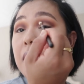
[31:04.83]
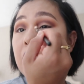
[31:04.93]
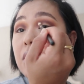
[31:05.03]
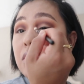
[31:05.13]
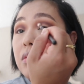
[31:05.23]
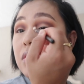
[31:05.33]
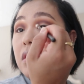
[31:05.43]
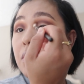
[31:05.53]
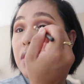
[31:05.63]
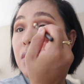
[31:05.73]
メイクをするっ
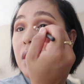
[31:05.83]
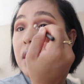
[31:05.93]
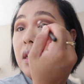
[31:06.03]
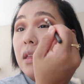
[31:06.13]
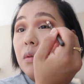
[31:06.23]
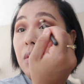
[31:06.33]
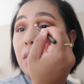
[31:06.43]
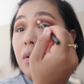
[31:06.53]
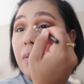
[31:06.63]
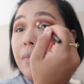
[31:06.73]
ていうのもそうなんだけ
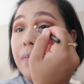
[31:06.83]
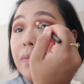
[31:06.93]
ど、